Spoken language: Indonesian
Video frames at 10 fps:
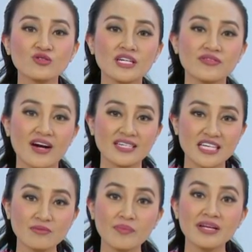sudah
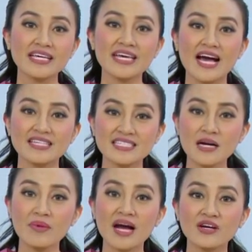divaksin memiliki ASI
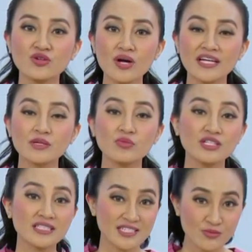yang mengandung
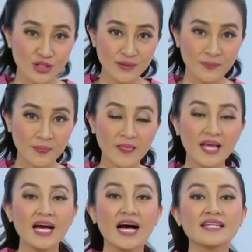antibodi tersebut.
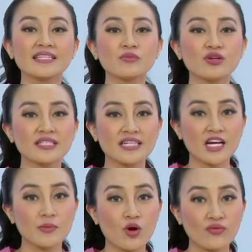Antibodi
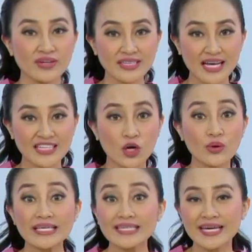terhadap COVID
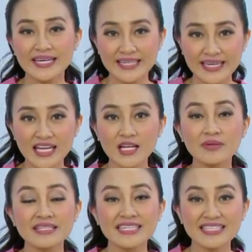atau IgG
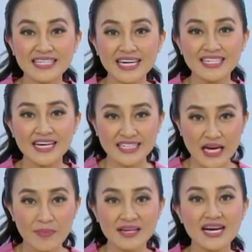lebih tinggi
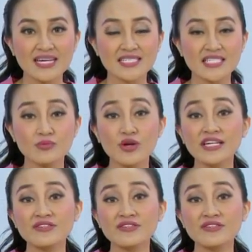kadarnya pada ASI ibu yang